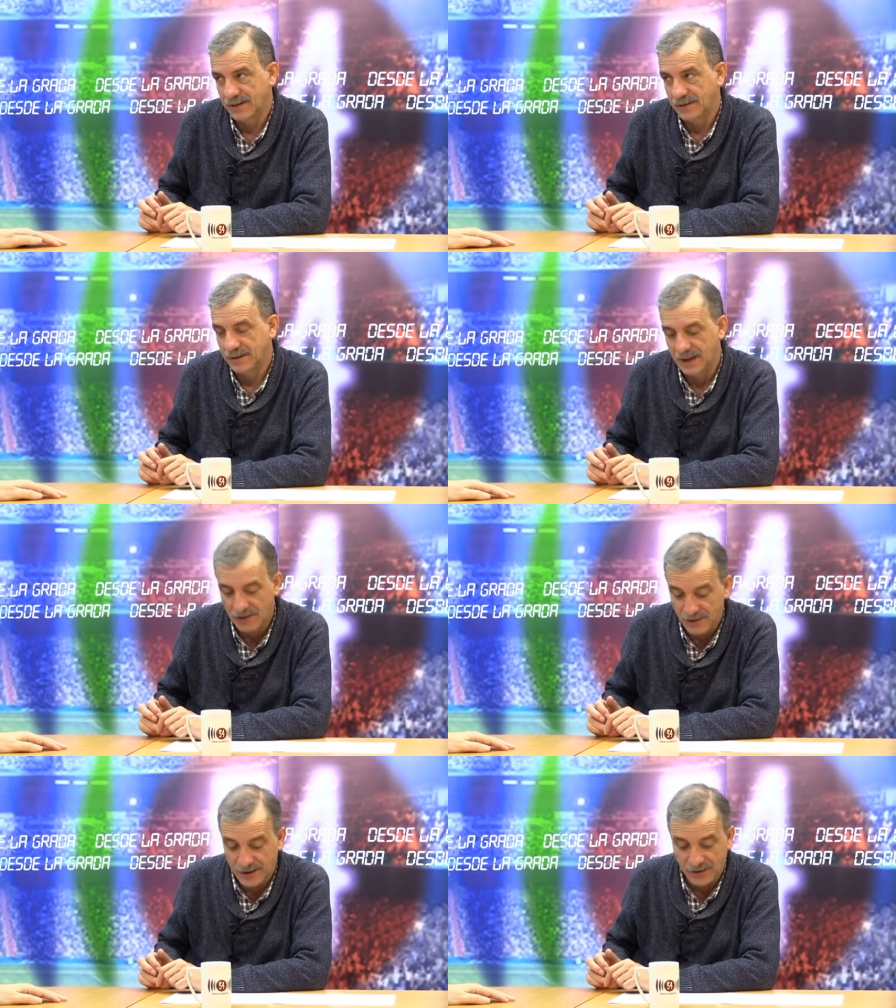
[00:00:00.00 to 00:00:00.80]
O sea,
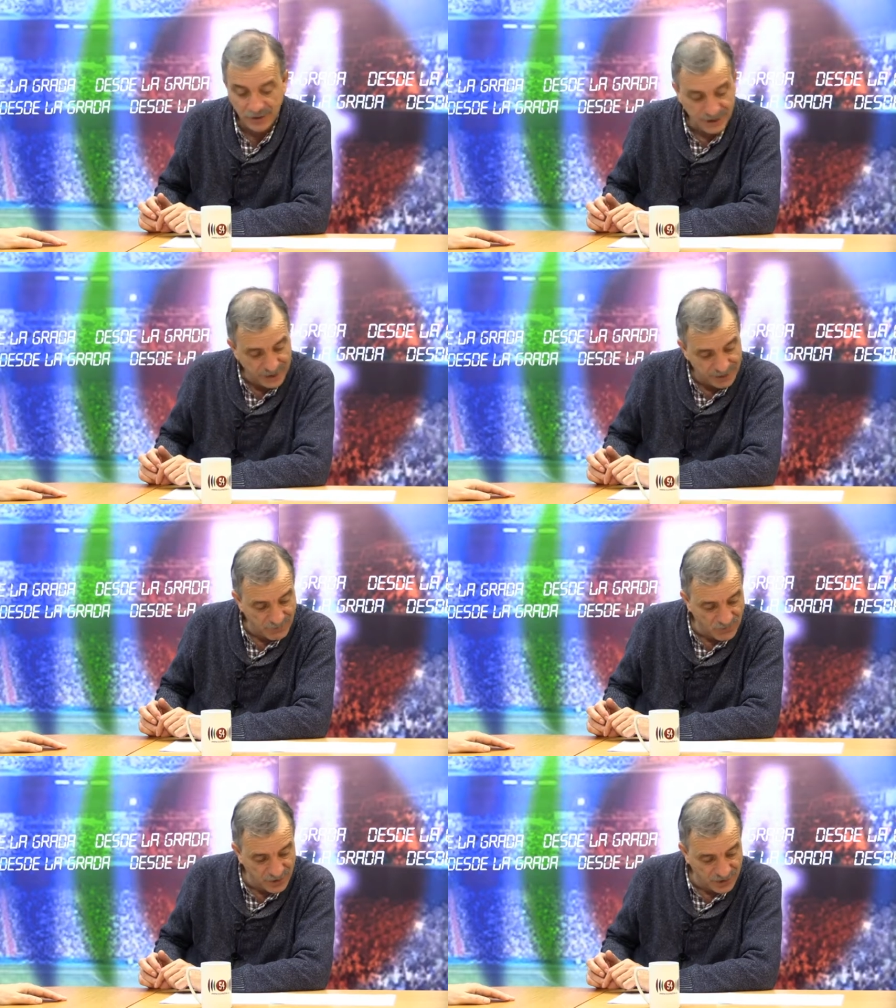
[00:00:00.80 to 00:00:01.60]
Caudal lo tiene
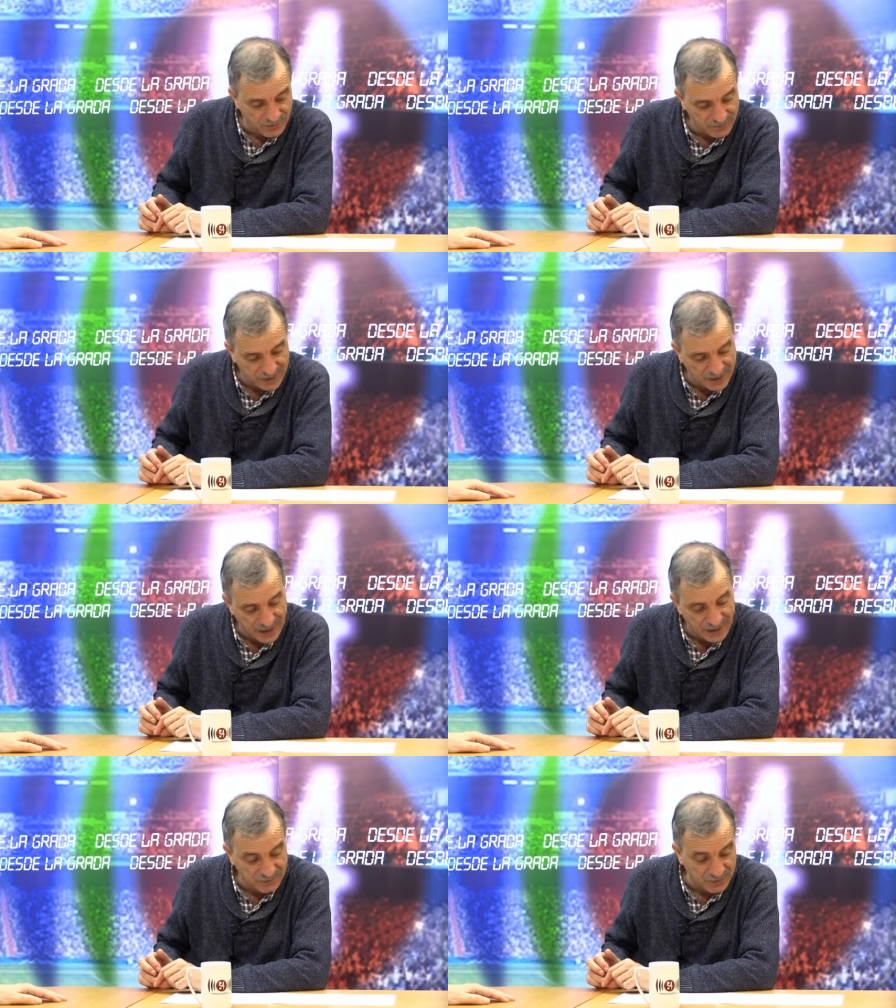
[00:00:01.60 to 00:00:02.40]
muy Fíjate que
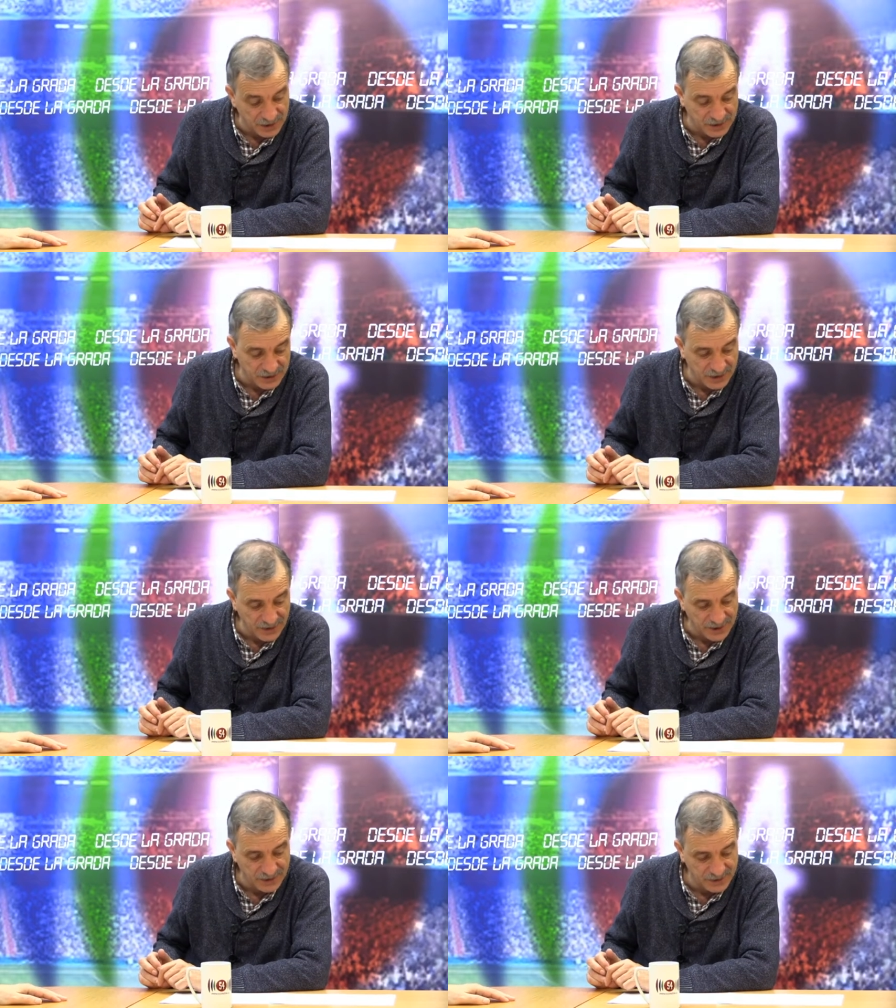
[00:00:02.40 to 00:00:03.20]
igual va al final el
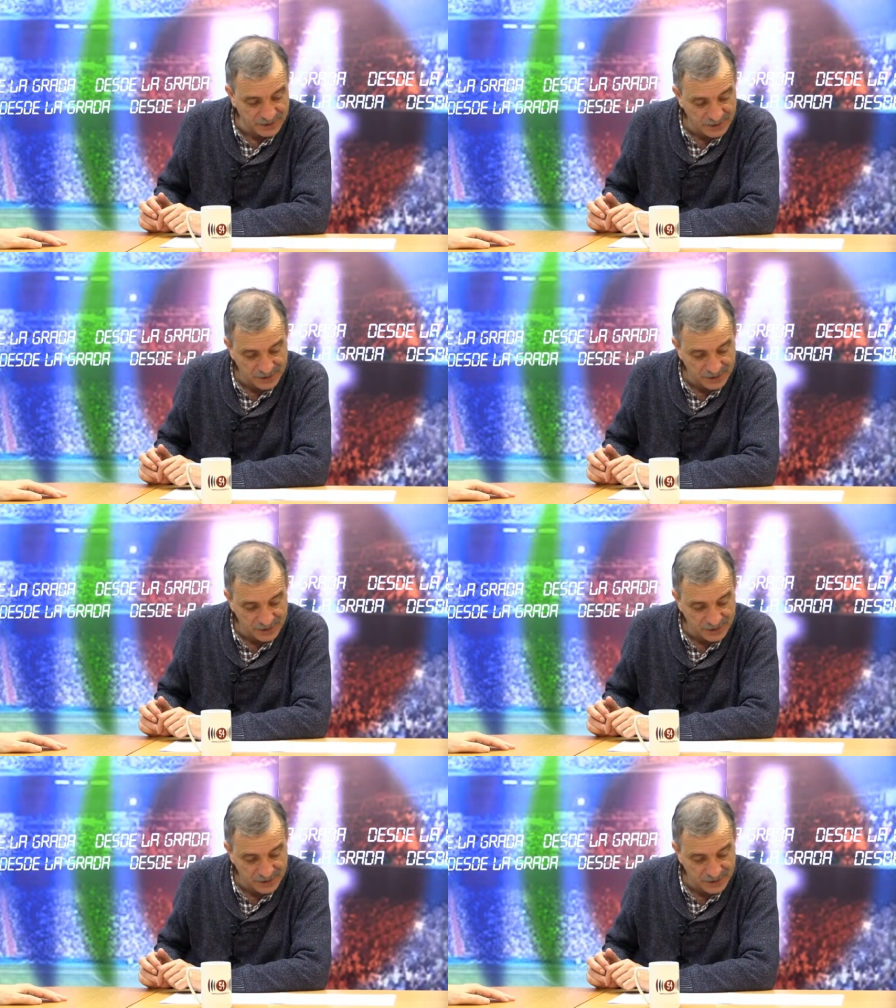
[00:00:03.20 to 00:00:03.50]
Boiro.